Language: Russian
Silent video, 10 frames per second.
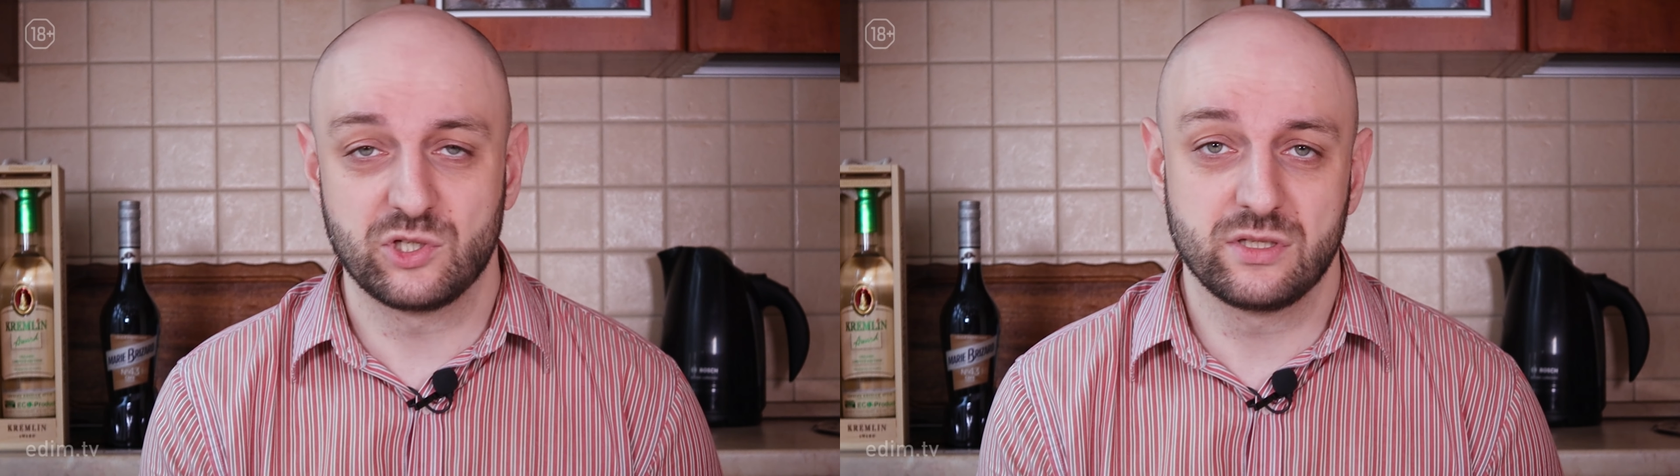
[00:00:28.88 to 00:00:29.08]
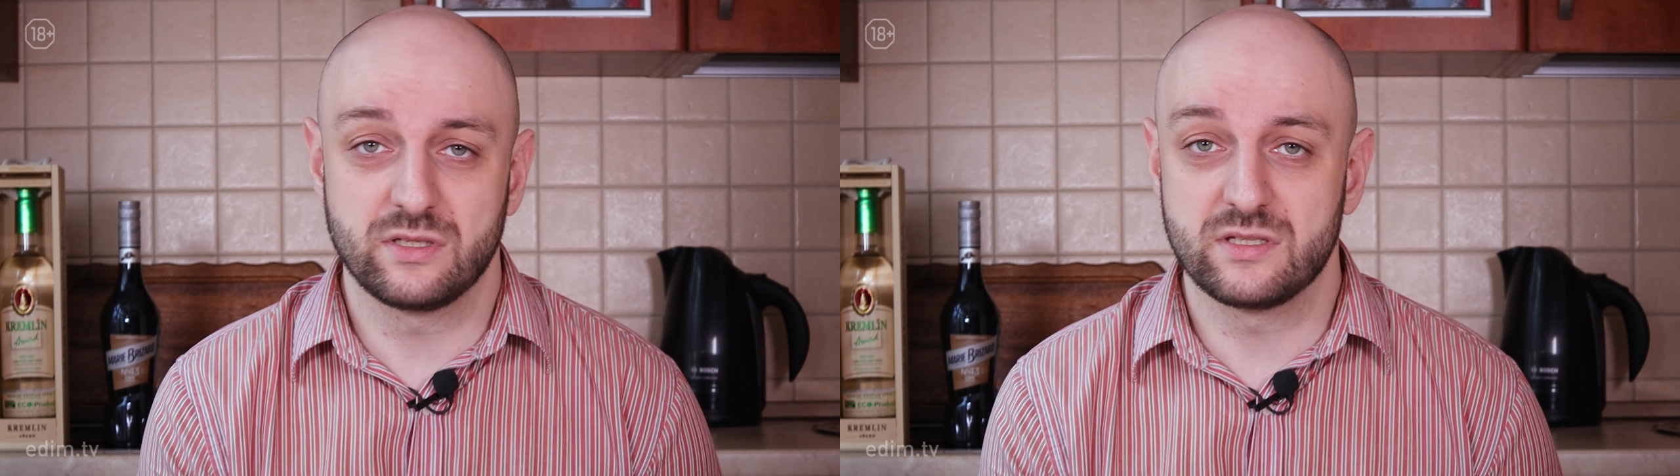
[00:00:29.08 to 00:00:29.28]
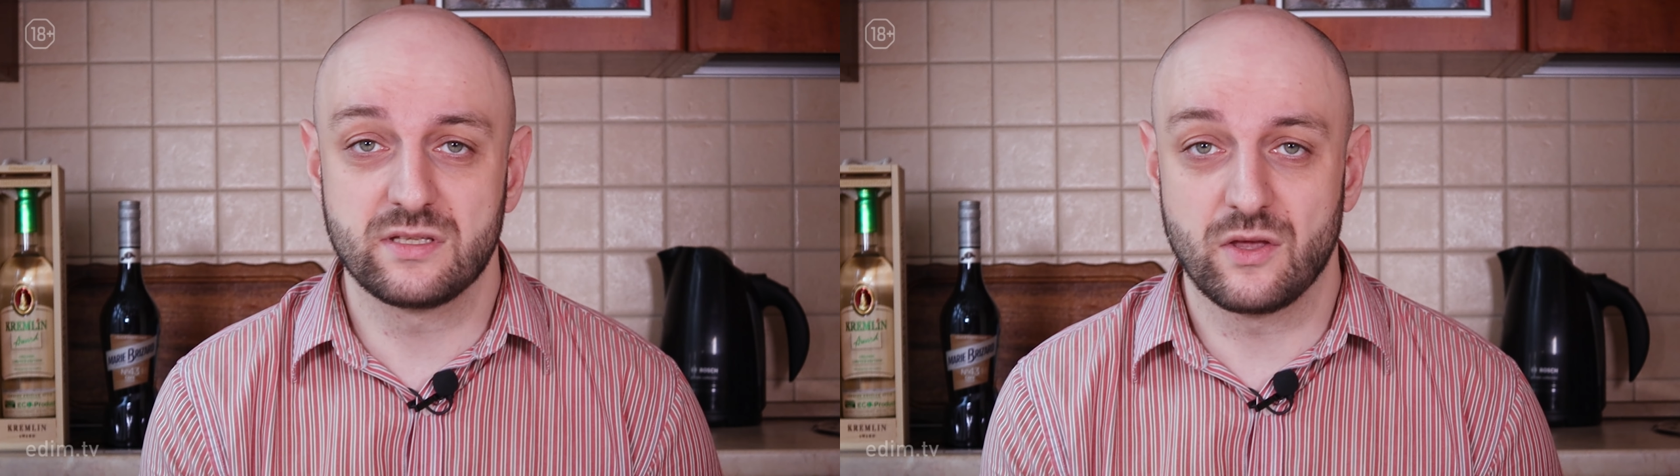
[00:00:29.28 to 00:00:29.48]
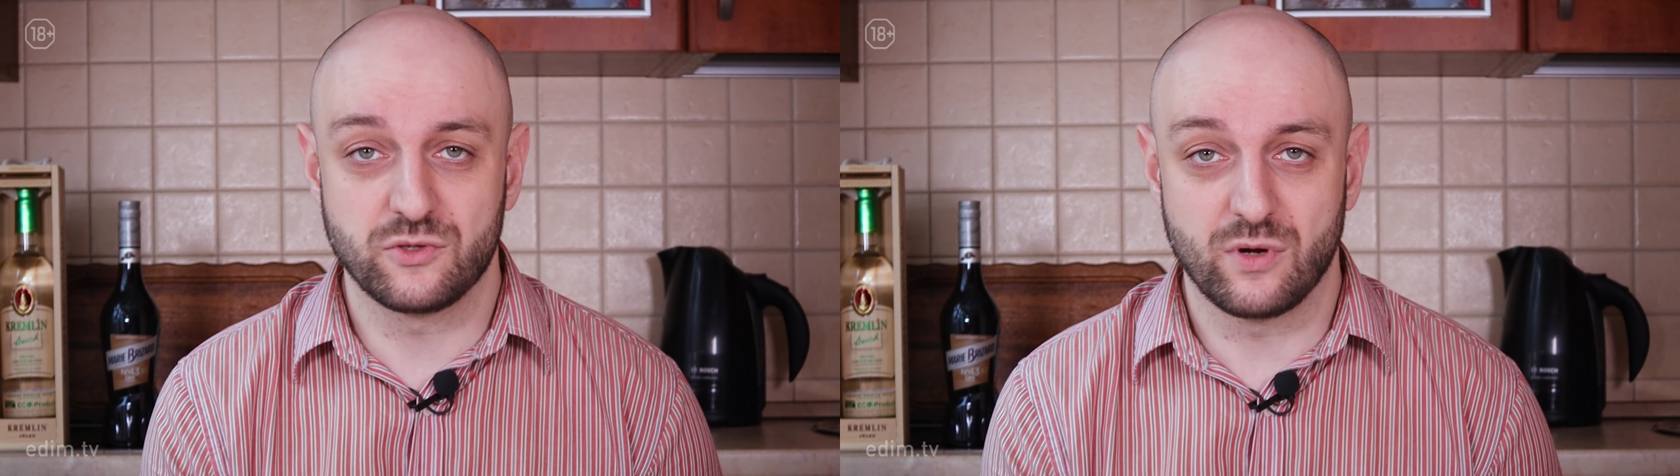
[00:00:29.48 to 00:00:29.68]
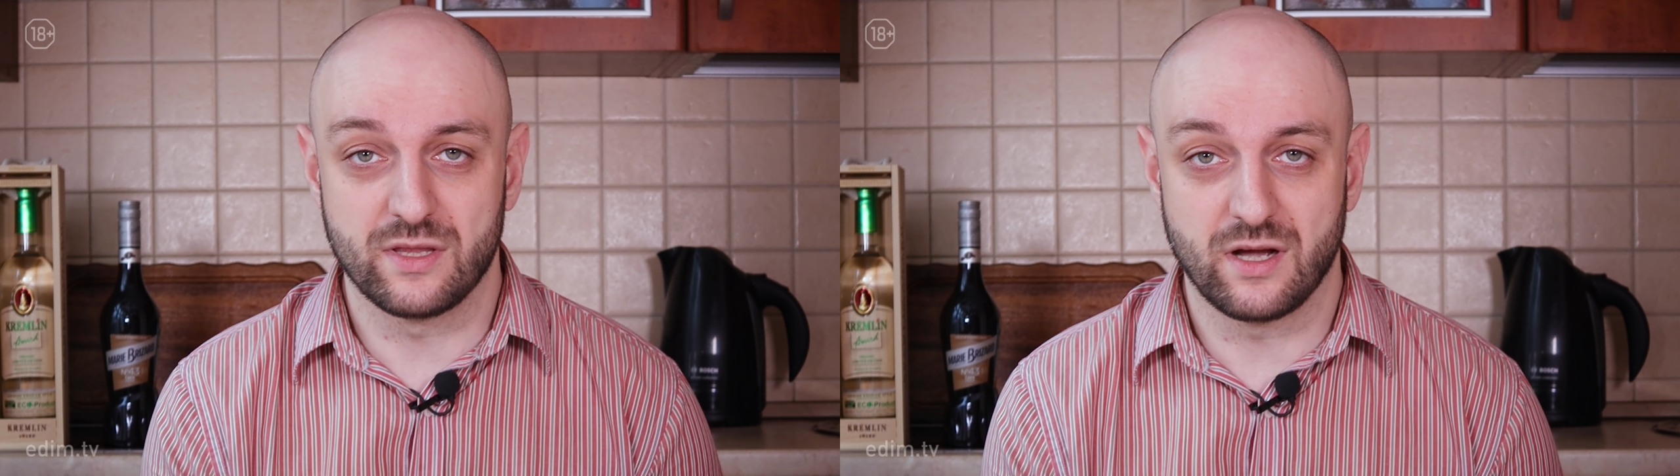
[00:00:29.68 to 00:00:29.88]
Машина, не знаю,
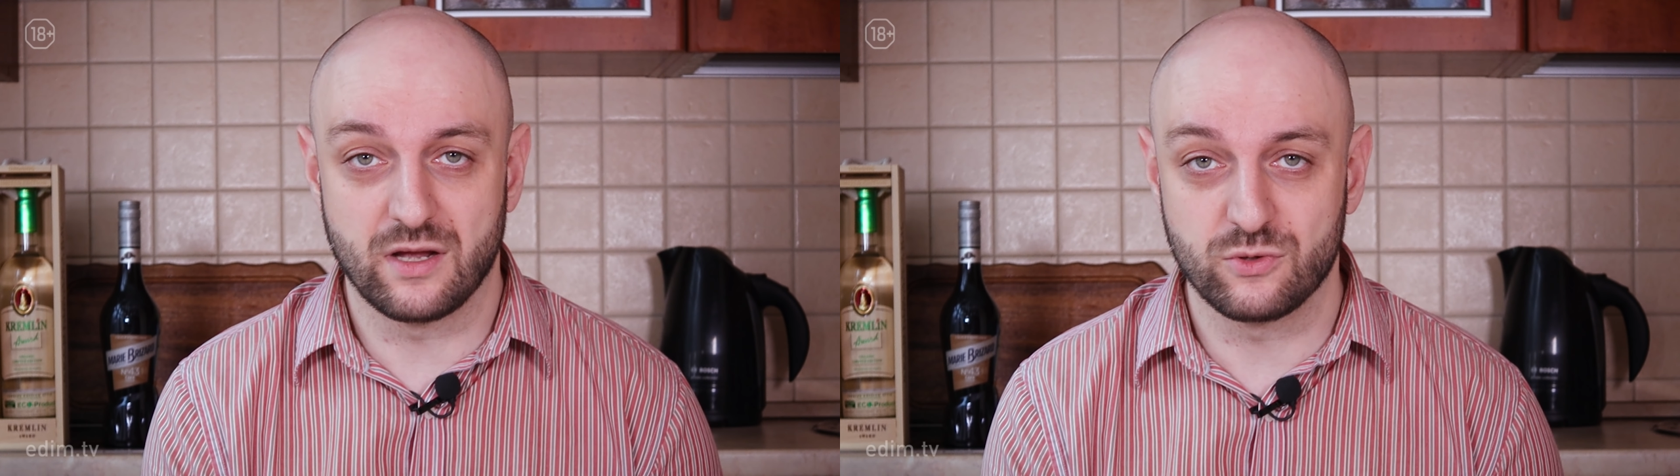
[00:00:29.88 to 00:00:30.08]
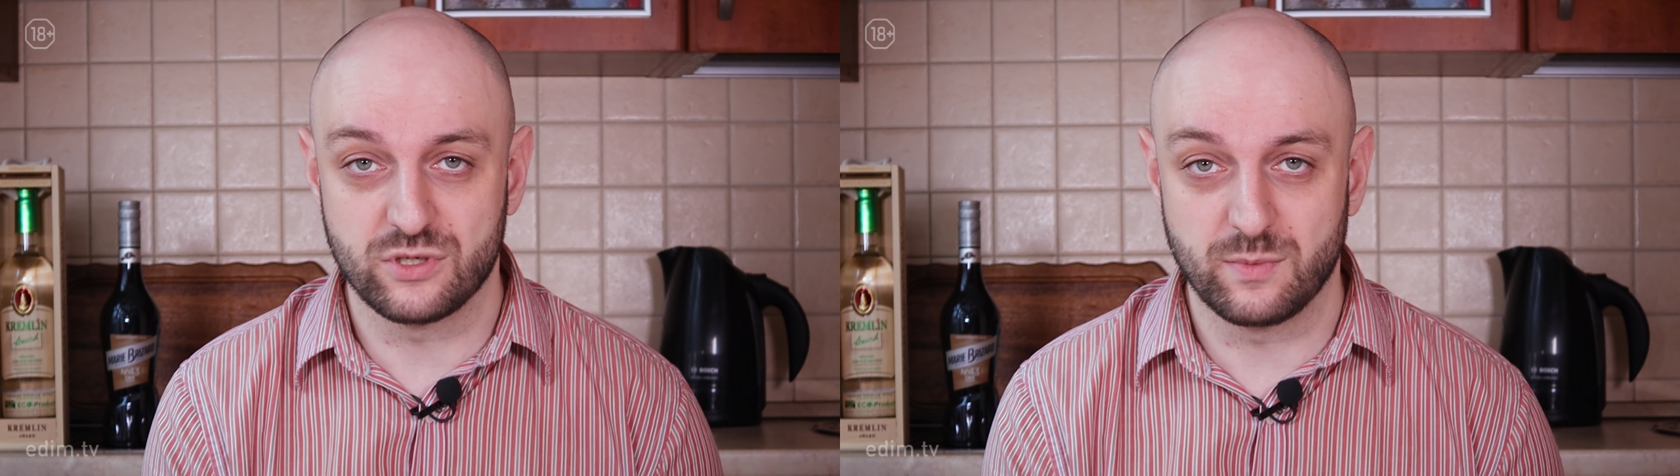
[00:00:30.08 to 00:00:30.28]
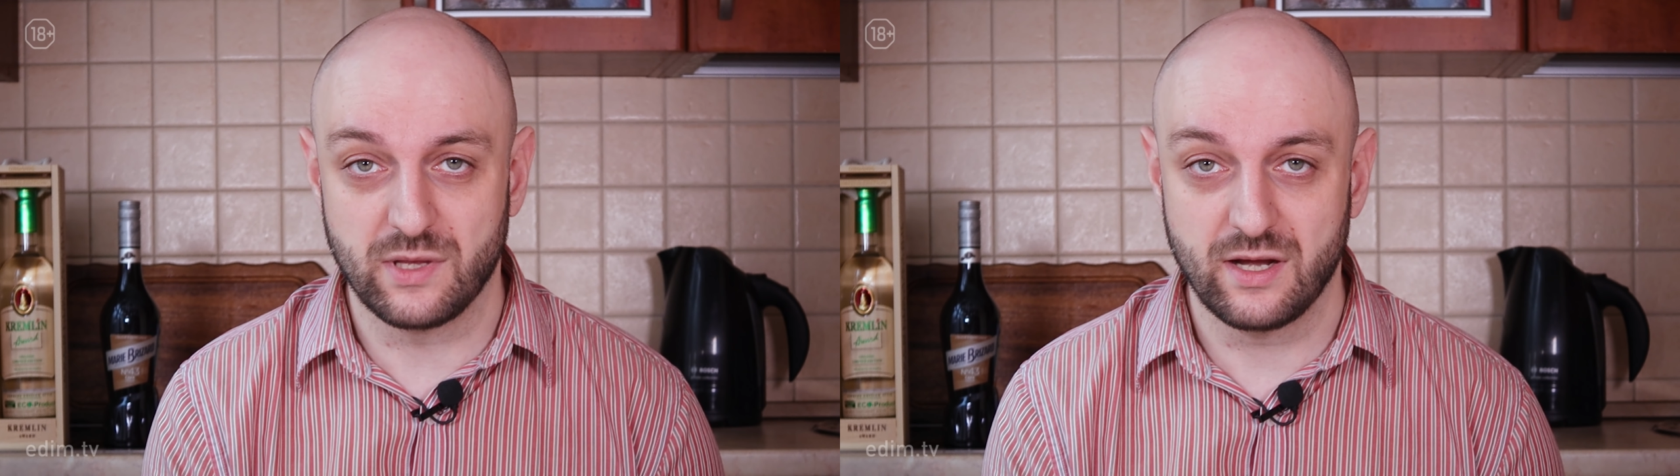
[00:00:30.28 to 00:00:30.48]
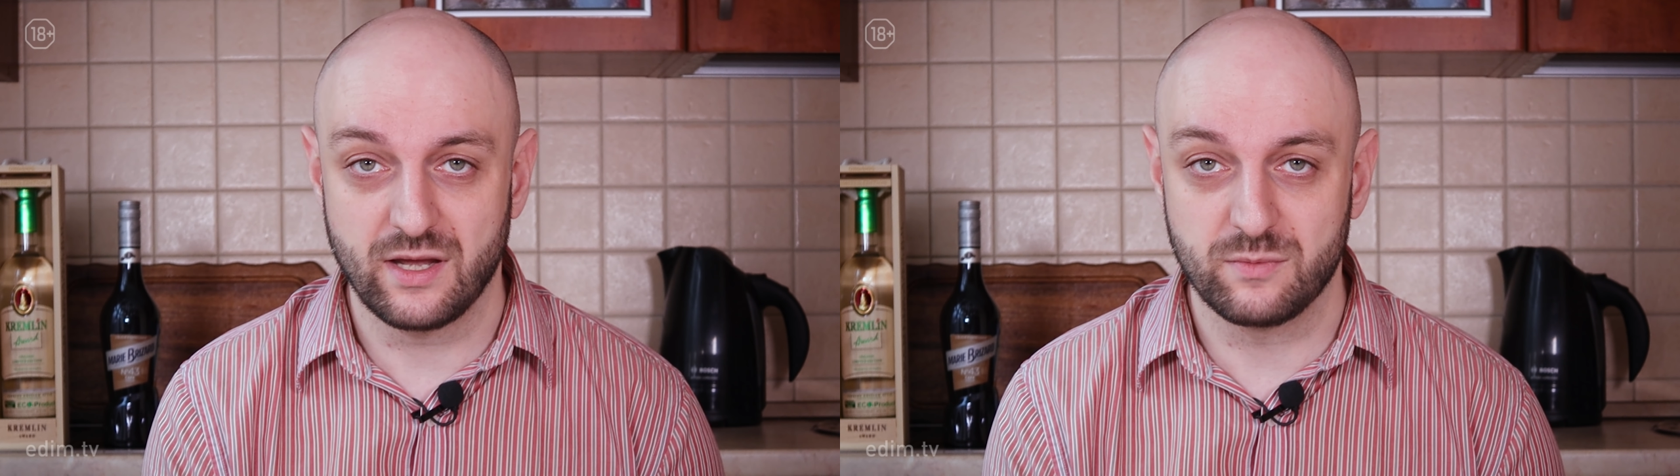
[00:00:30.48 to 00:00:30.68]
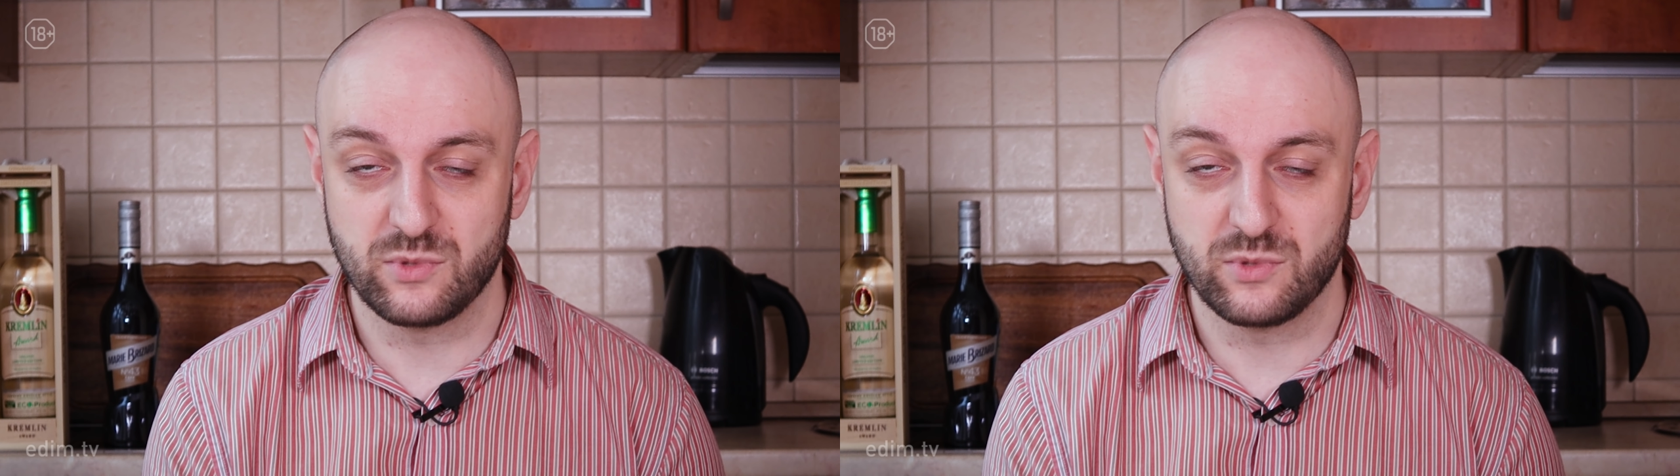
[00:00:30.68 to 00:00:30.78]
насколько она хорошая, плохая,